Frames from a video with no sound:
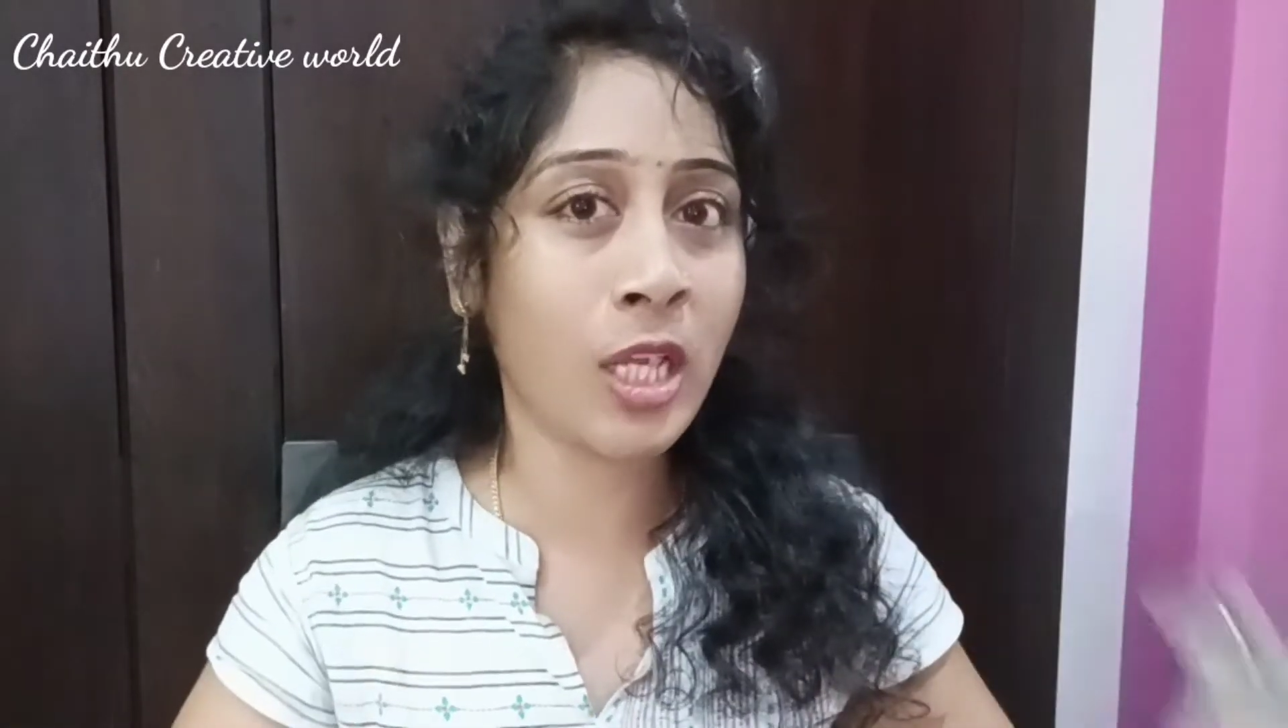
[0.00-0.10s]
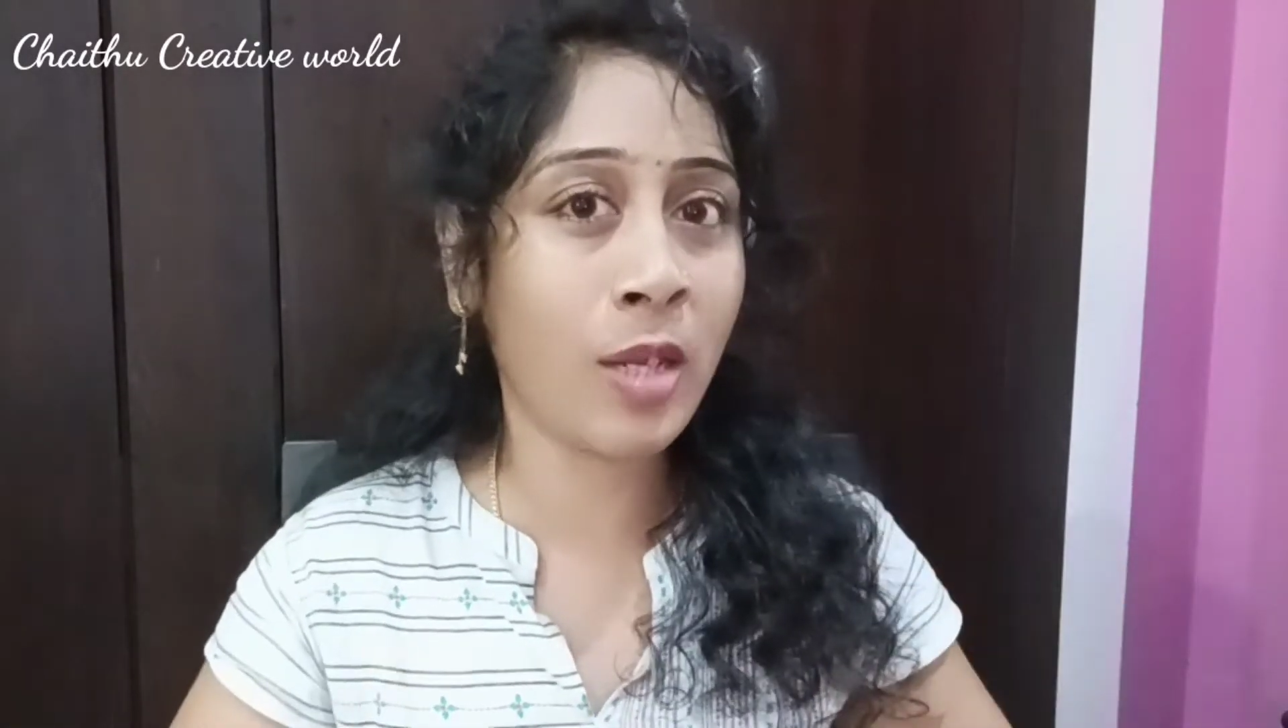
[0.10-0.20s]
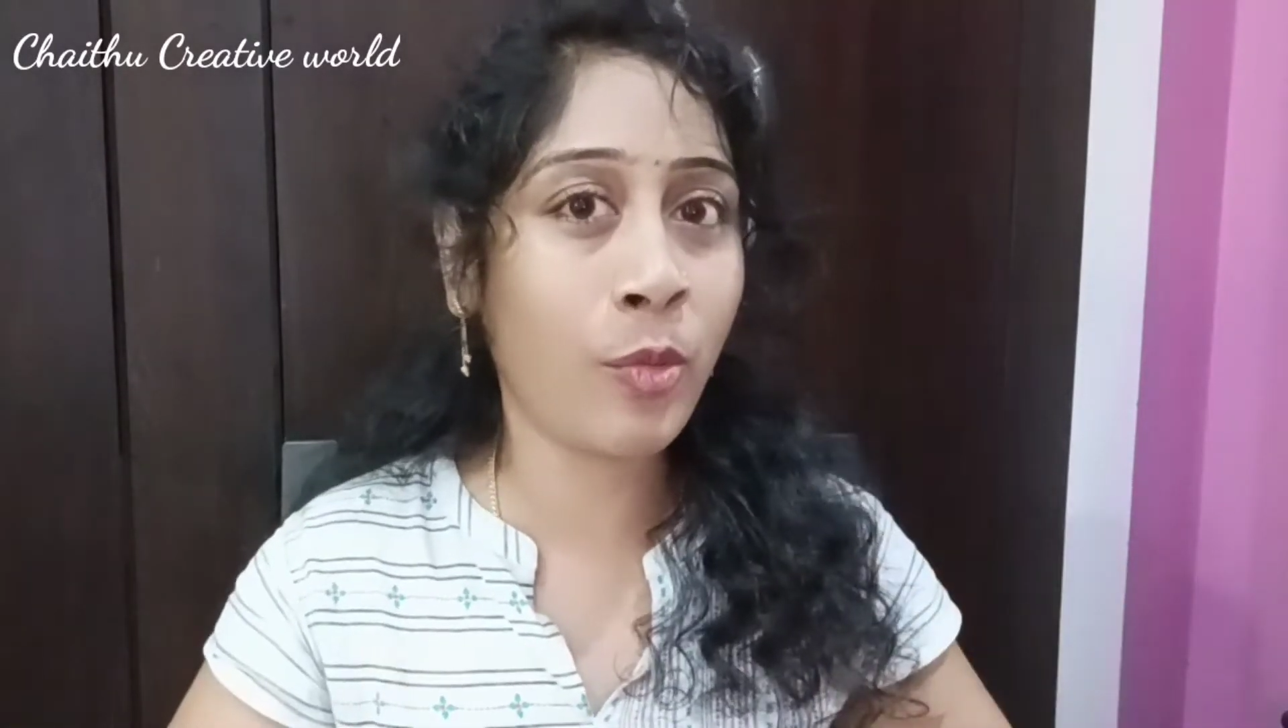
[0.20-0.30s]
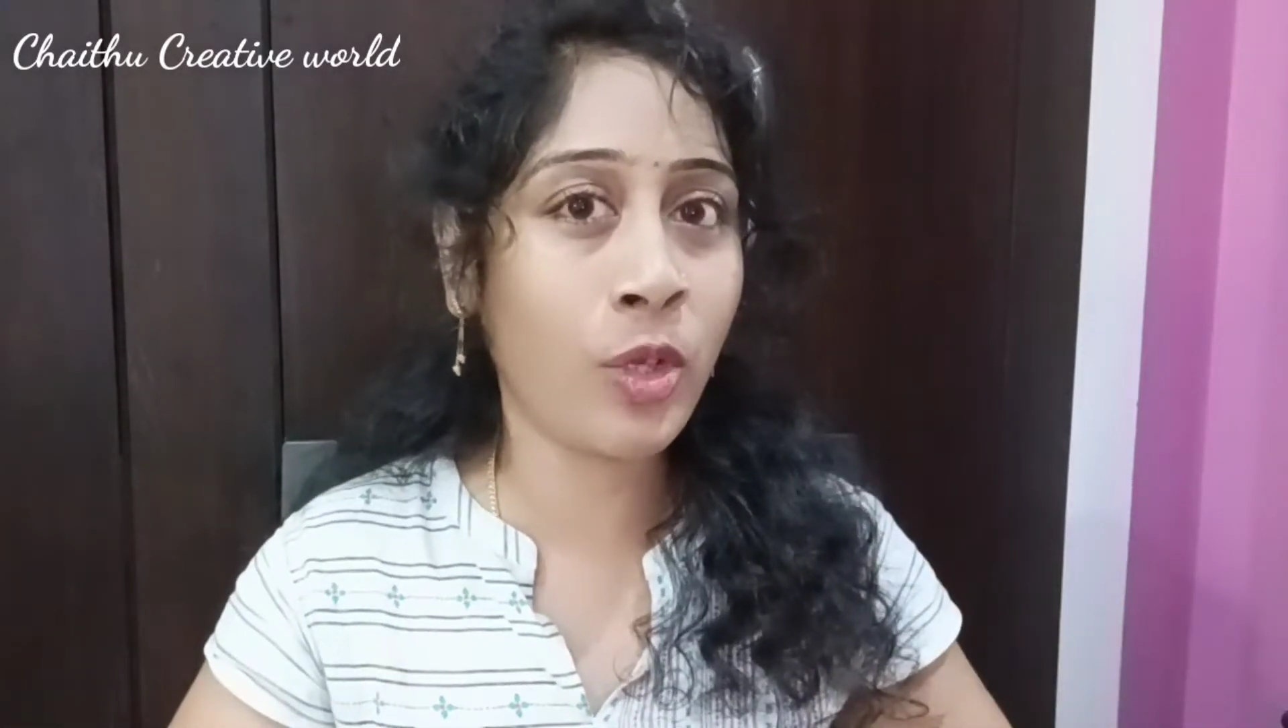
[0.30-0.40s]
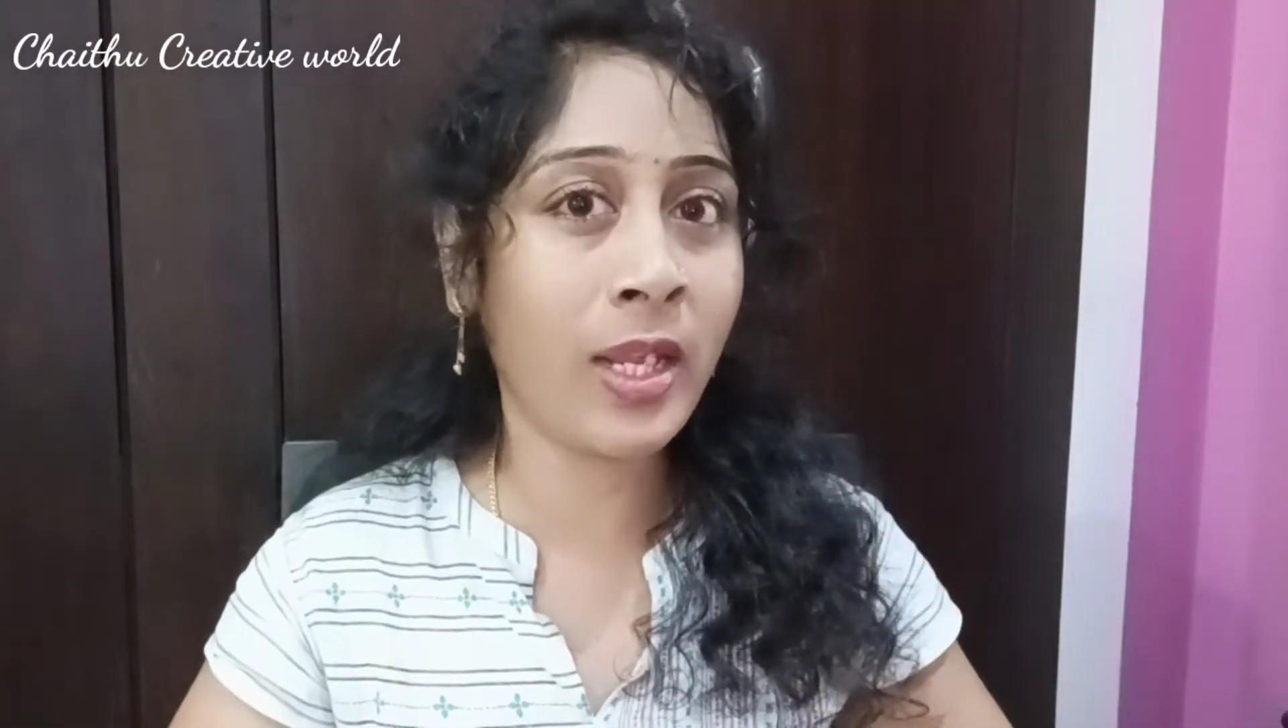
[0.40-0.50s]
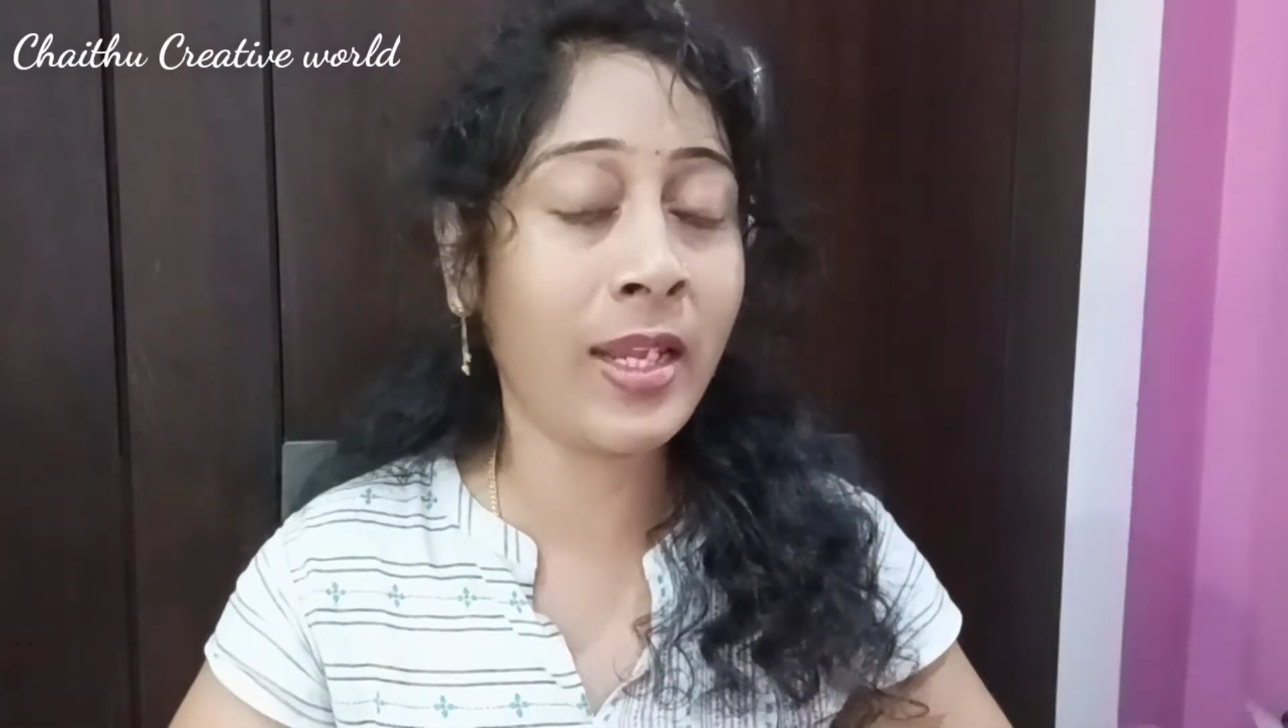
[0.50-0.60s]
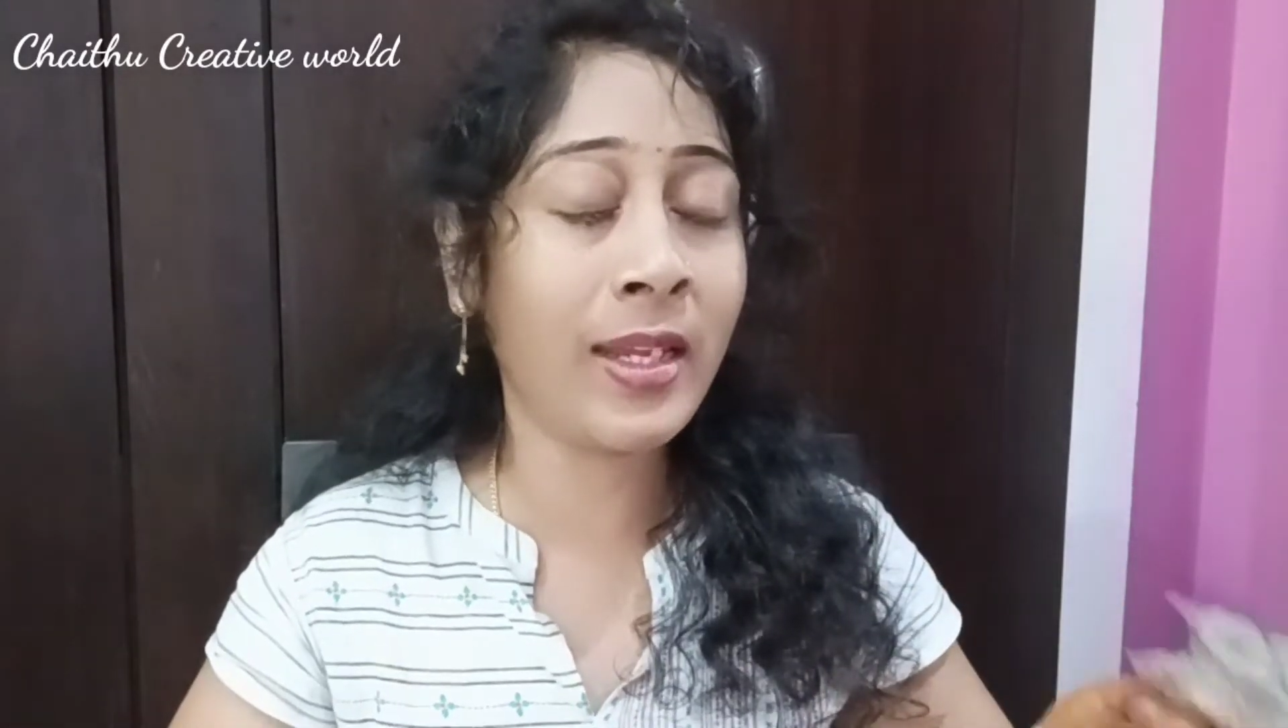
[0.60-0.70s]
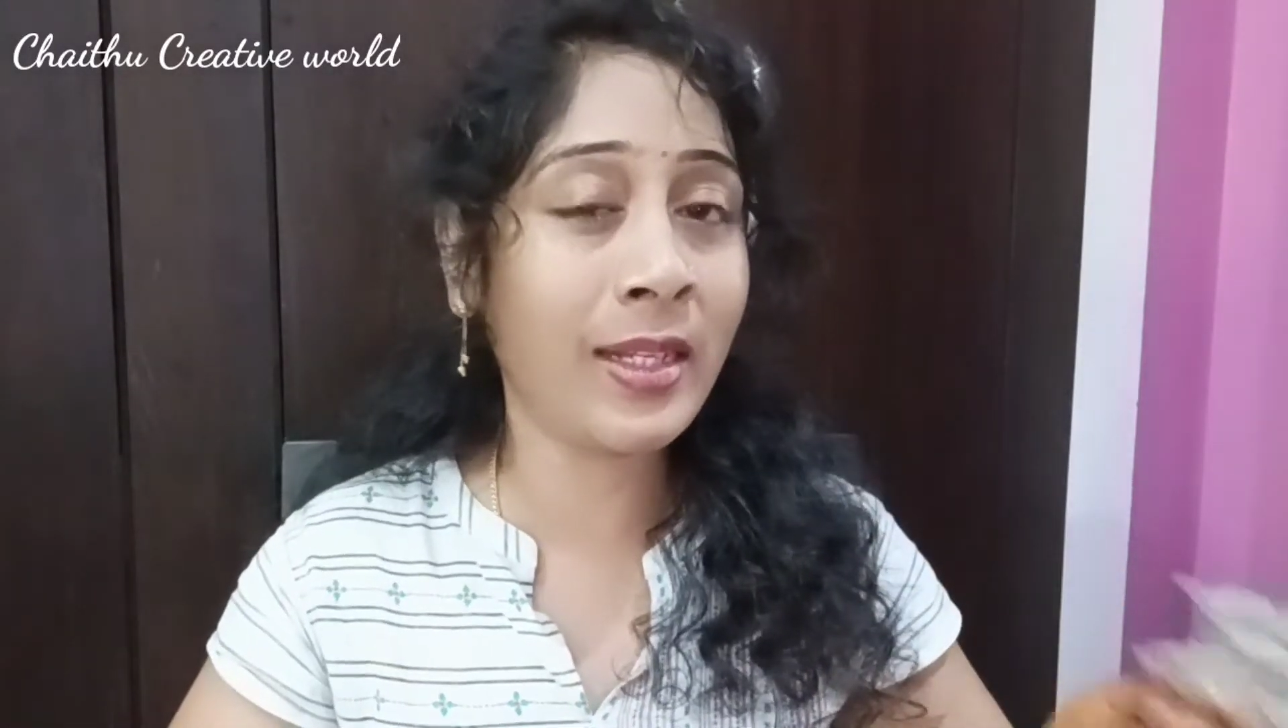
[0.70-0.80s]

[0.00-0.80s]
చేయబోయే